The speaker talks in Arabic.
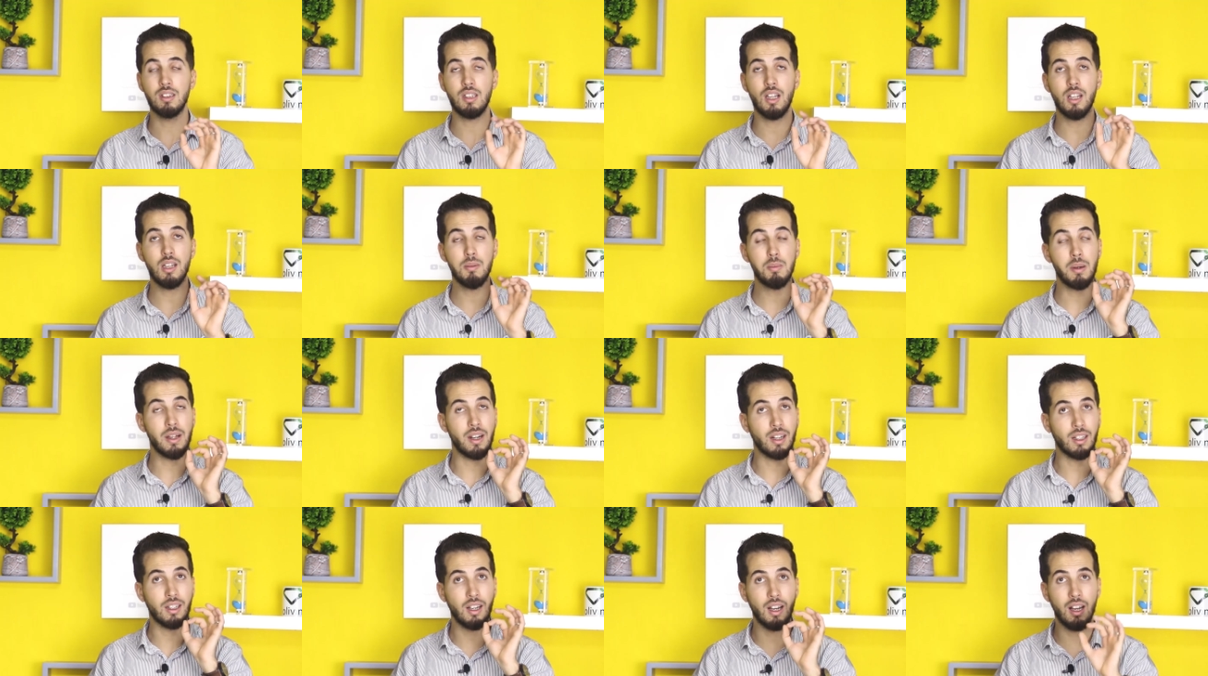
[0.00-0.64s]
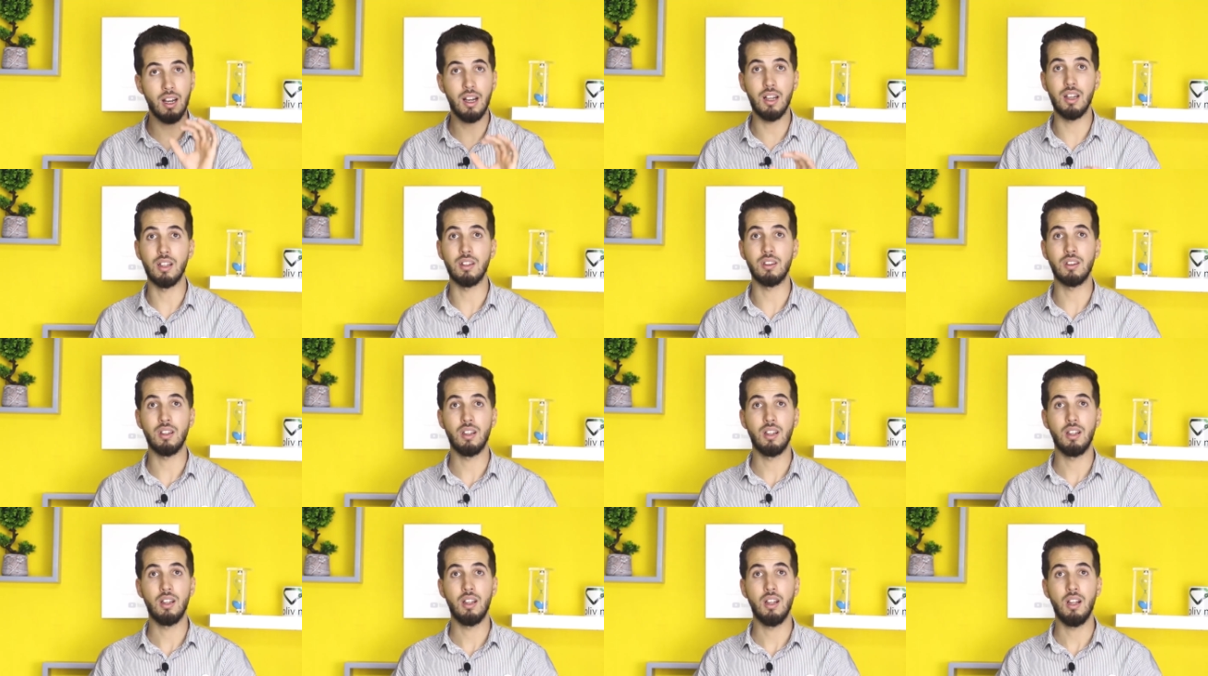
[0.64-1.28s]
طالب راك غلط
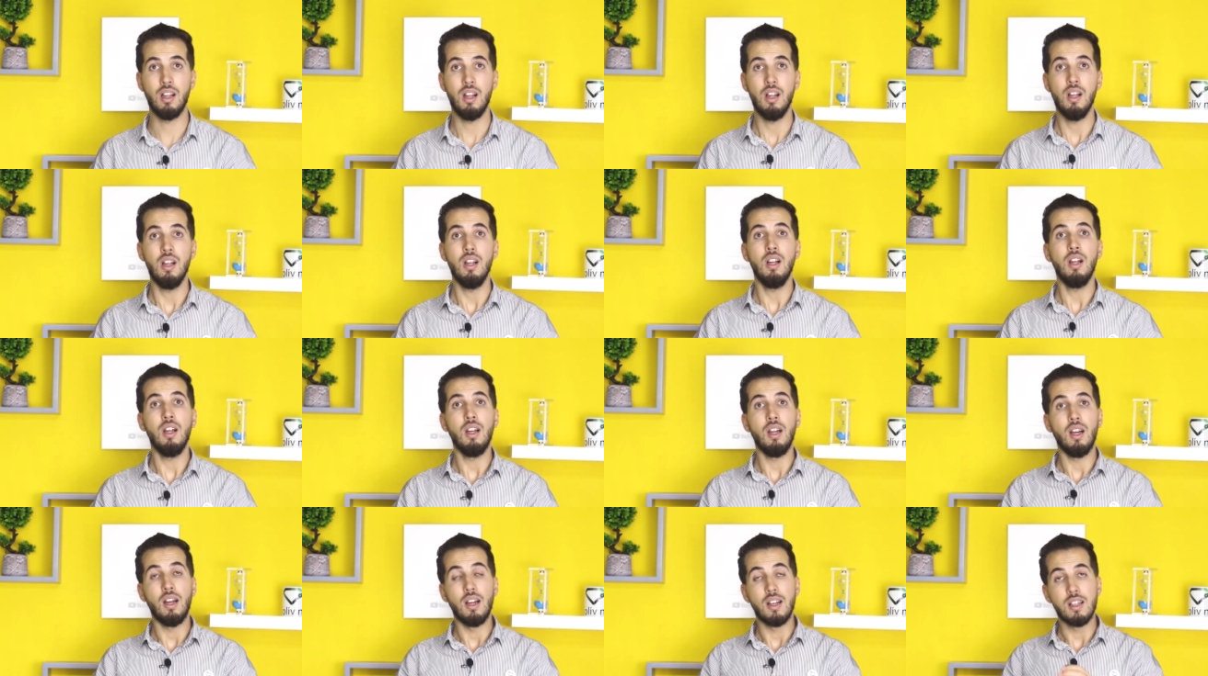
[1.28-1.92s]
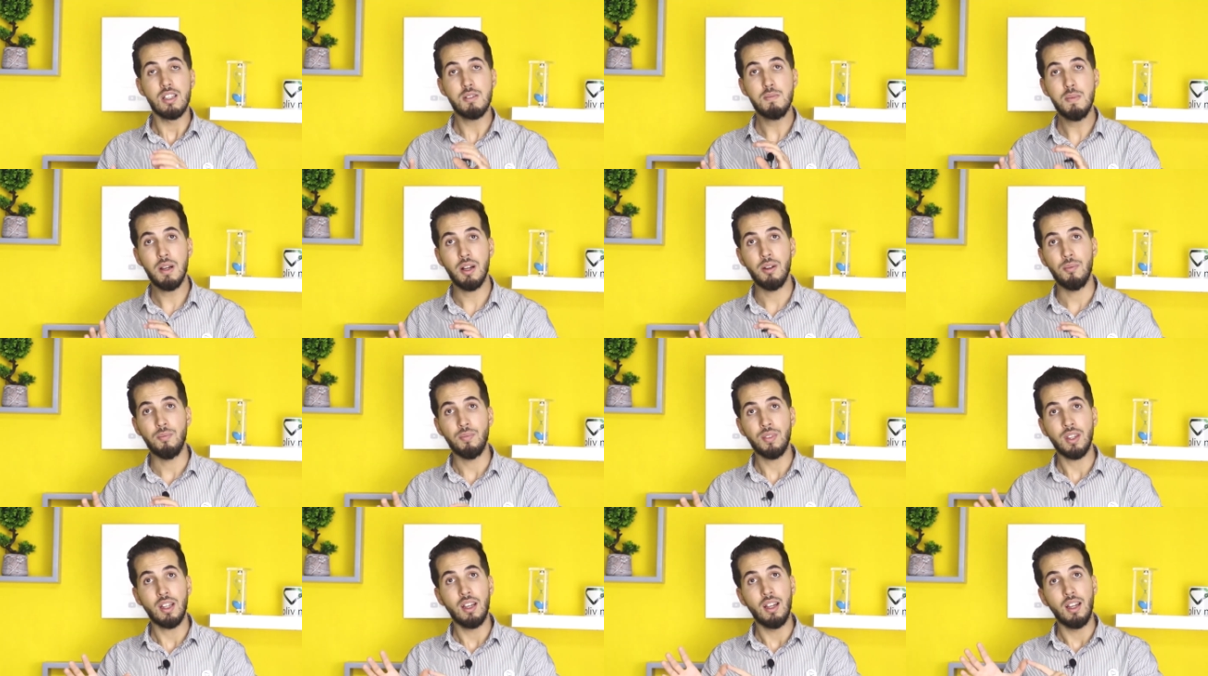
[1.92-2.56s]
اسمع
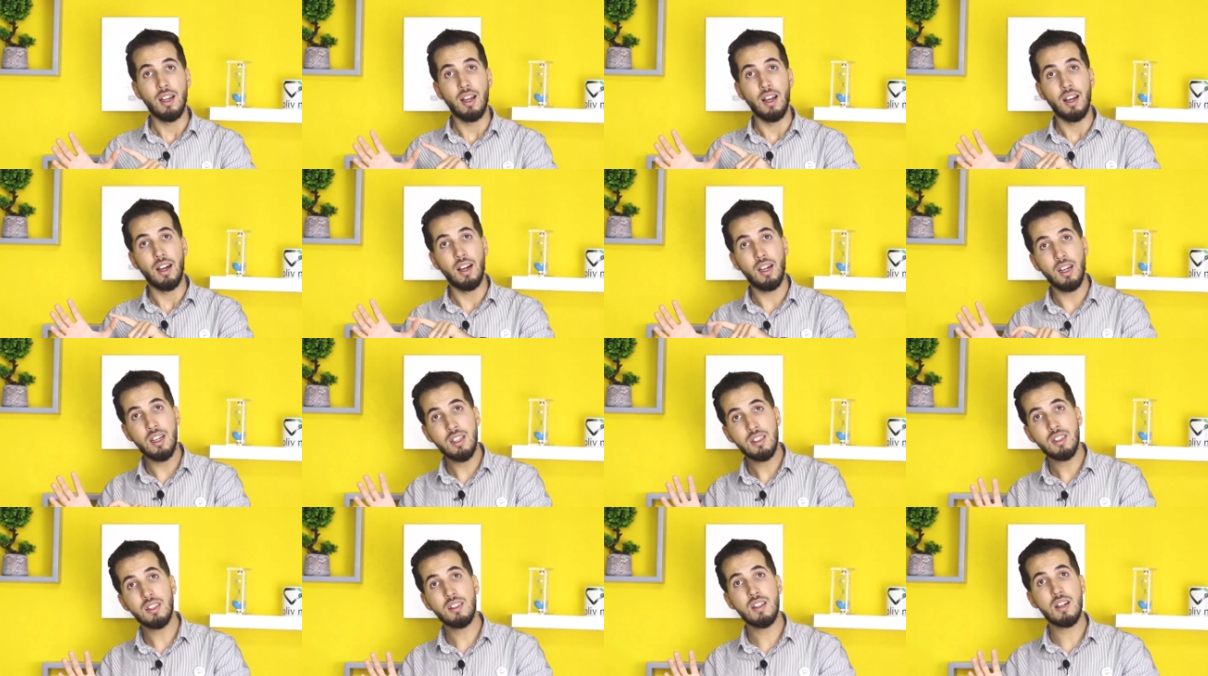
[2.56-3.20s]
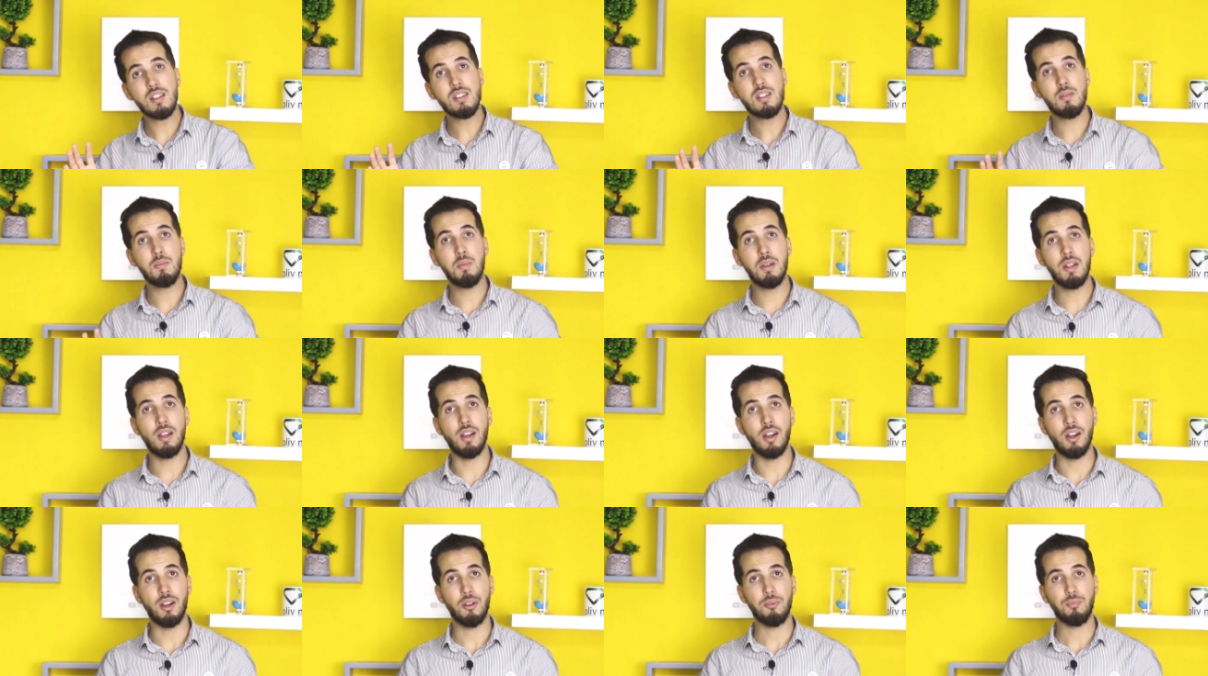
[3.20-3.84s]
قريت الدرس
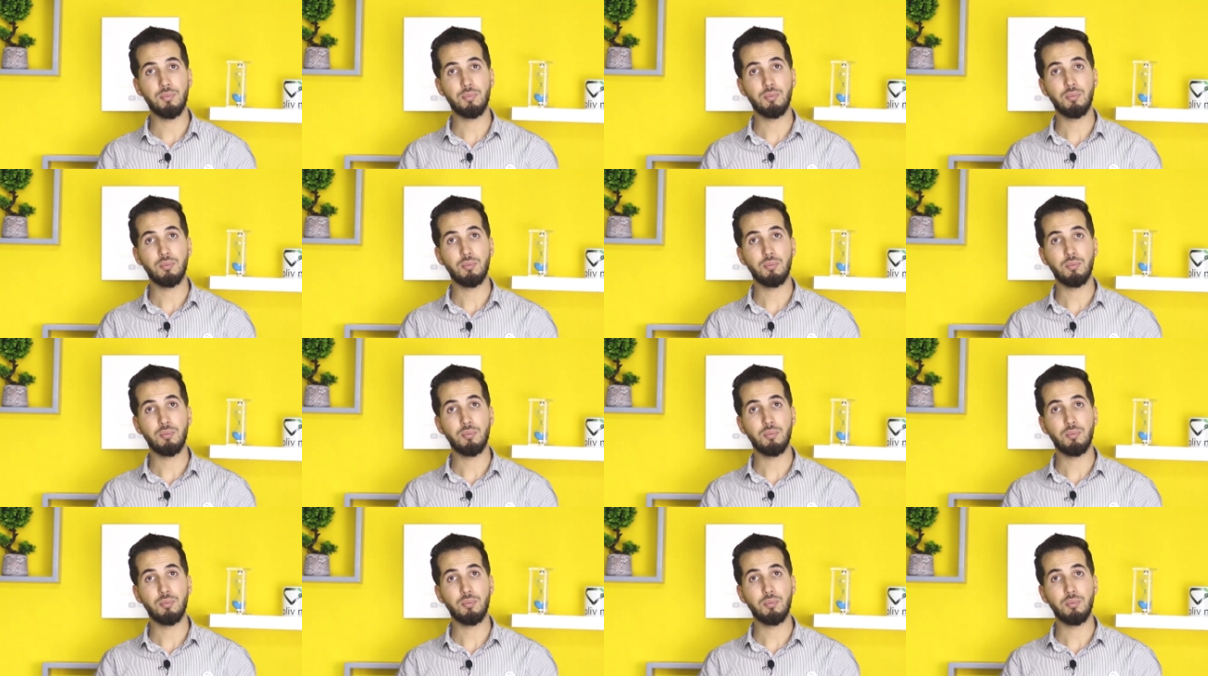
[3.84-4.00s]
مليح